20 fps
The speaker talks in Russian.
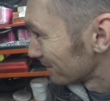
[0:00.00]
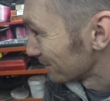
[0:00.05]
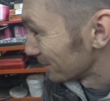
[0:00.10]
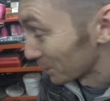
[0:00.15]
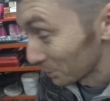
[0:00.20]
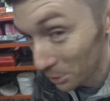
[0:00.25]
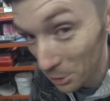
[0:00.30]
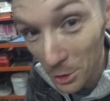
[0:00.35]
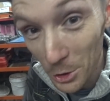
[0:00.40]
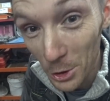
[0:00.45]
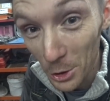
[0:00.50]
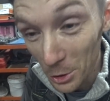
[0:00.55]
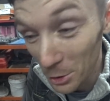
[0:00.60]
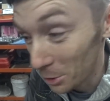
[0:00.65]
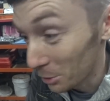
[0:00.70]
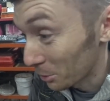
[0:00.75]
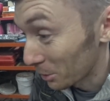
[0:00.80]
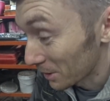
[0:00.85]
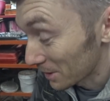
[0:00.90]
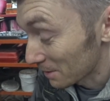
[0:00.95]
Не хочется ж
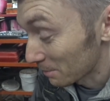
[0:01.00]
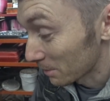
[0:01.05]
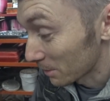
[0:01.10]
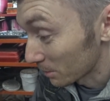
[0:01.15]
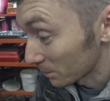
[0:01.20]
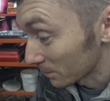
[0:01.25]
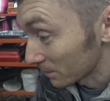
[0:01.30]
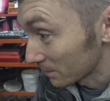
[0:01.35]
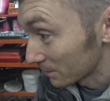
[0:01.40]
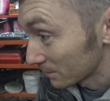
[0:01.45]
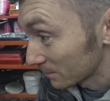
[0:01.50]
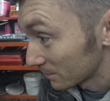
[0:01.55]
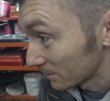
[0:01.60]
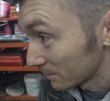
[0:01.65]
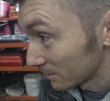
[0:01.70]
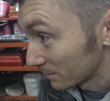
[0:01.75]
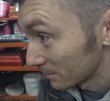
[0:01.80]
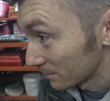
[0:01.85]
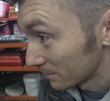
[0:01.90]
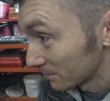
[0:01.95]
нихуя запороть
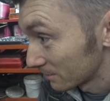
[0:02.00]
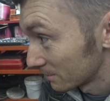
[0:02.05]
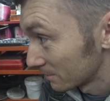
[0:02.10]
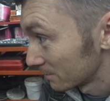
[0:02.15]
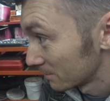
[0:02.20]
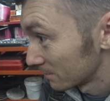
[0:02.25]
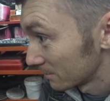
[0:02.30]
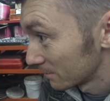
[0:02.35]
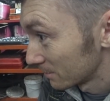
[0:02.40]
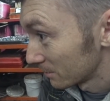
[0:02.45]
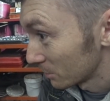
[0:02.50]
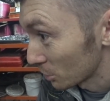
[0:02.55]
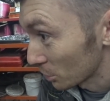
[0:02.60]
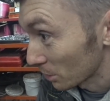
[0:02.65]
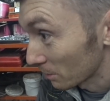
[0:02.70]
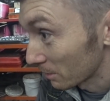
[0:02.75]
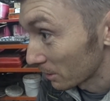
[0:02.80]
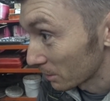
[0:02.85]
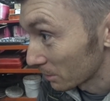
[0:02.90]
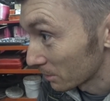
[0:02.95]

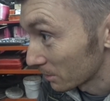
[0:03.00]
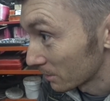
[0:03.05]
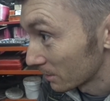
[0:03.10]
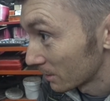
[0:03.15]
человеку.